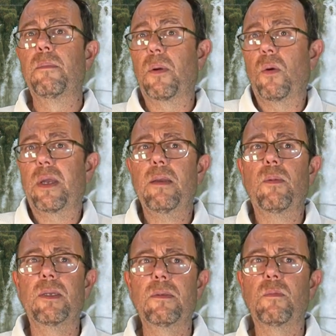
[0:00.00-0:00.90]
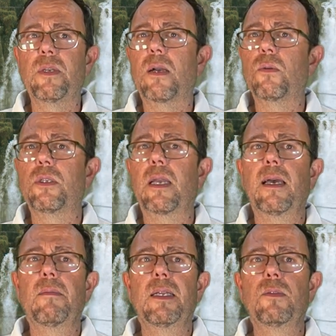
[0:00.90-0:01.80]
Por lo que, bueno, es muy
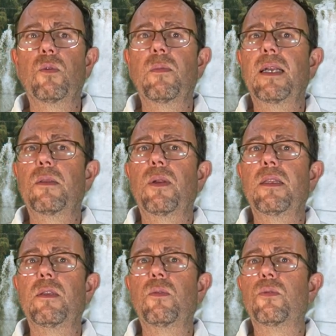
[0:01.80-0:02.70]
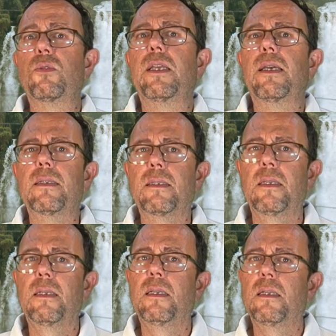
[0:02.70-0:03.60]
aconsejable tomar durante unos días
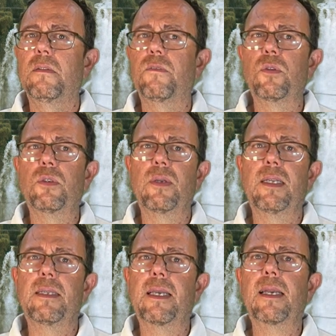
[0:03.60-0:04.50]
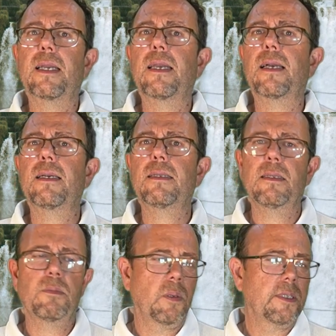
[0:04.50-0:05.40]
infusiones de carqueja
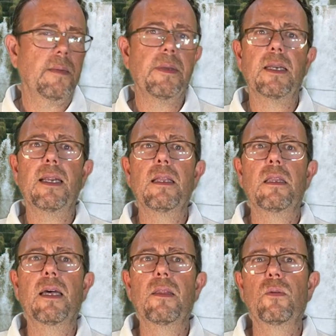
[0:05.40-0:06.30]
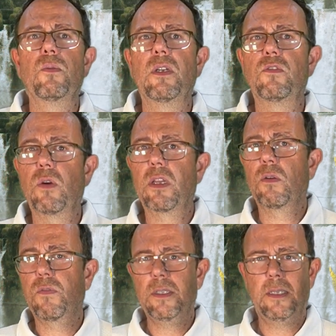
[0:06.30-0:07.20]
después de haber realizado un
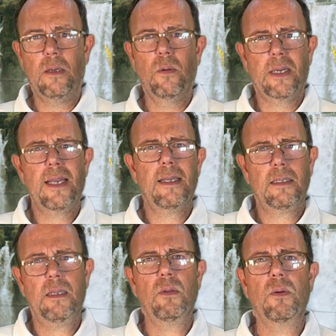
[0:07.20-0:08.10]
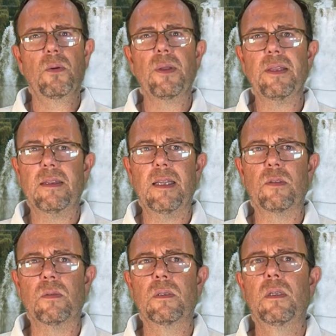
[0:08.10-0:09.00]
esfuerzo físico que haya sido
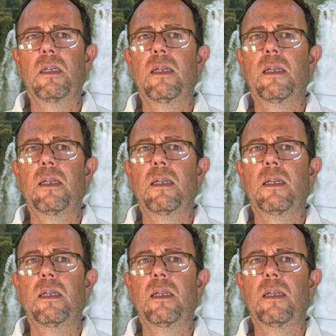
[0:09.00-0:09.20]
intenso.